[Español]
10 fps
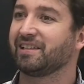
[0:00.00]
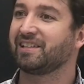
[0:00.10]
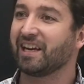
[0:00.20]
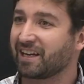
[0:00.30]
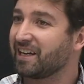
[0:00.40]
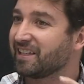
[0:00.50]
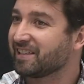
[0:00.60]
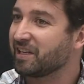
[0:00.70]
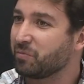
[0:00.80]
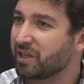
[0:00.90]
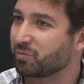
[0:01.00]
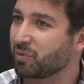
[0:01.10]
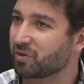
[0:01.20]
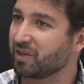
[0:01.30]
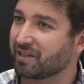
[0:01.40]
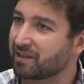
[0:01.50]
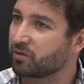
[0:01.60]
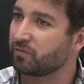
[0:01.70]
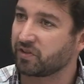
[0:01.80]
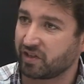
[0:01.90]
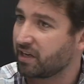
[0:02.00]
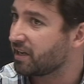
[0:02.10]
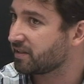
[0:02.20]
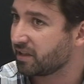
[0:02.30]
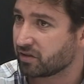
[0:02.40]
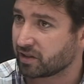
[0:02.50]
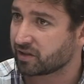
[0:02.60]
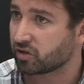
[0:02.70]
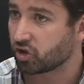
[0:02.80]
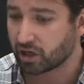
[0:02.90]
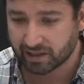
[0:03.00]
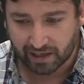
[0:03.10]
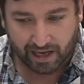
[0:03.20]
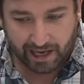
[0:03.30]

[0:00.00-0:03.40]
encierran en sí mismos, en estas oficinas llenos de asesores,